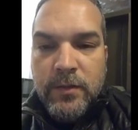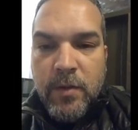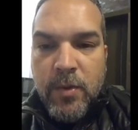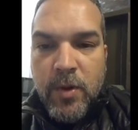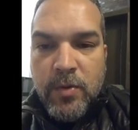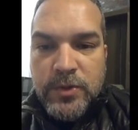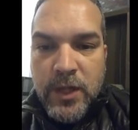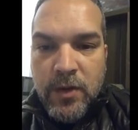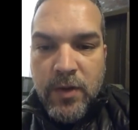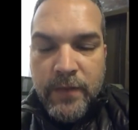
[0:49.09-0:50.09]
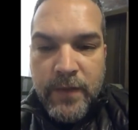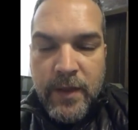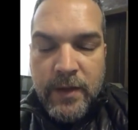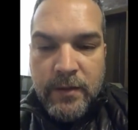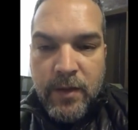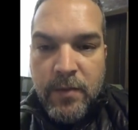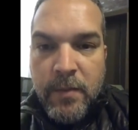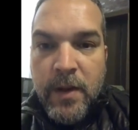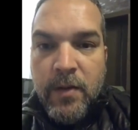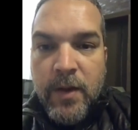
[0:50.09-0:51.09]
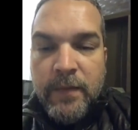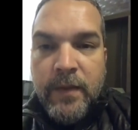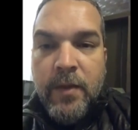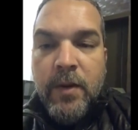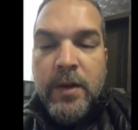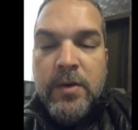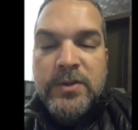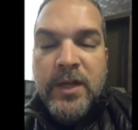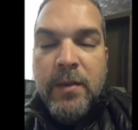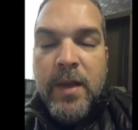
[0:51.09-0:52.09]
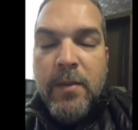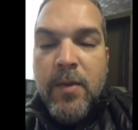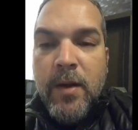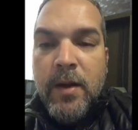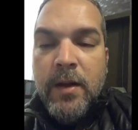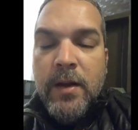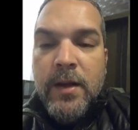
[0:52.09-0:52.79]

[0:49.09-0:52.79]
es bueno escucharlo antes de irse a dormir o antes de cualquier cosa que vayamos a,